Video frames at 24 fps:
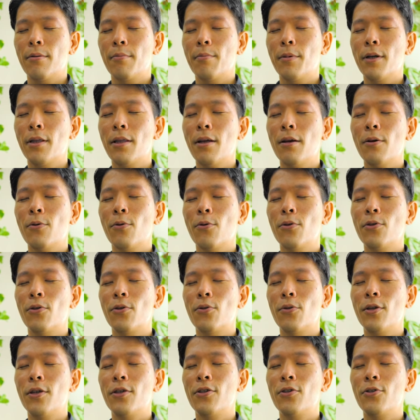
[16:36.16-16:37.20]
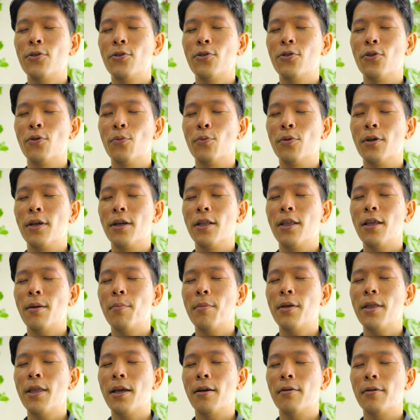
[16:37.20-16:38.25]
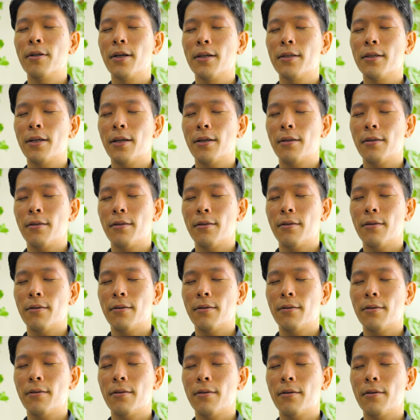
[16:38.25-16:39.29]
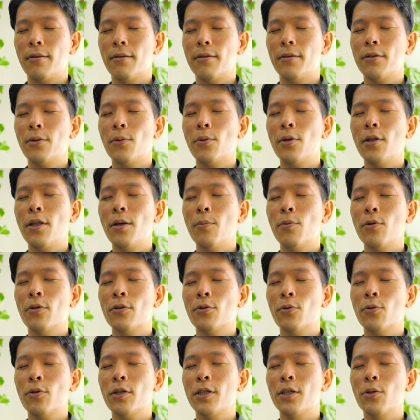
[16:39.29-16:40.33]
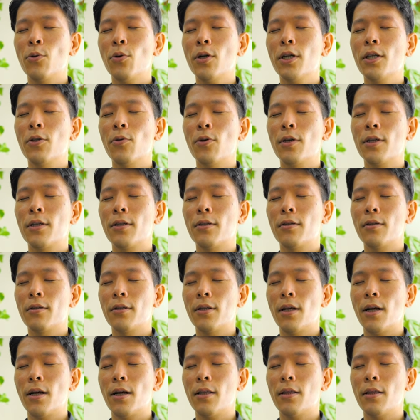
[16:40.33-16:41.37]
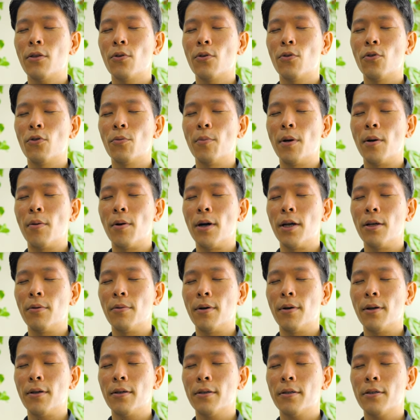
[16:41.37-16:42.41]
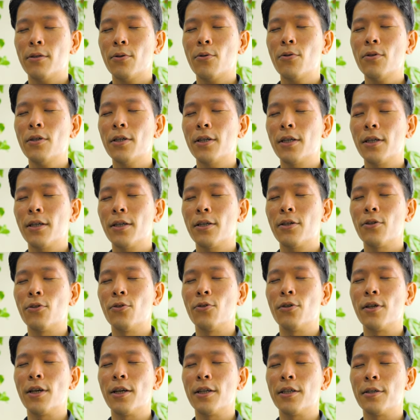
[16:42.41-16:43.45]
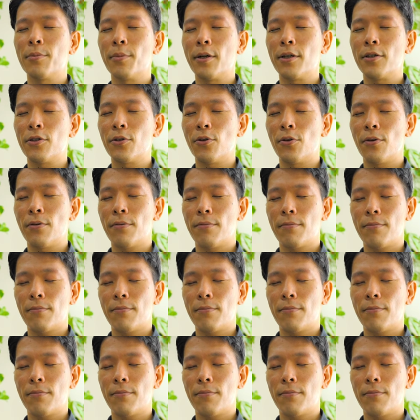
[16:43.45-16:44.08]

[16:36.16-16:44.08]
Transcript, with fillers: また呼吸に注意を向けてみてください。それでも少しドキドキするなという場合は少し休憩しましょ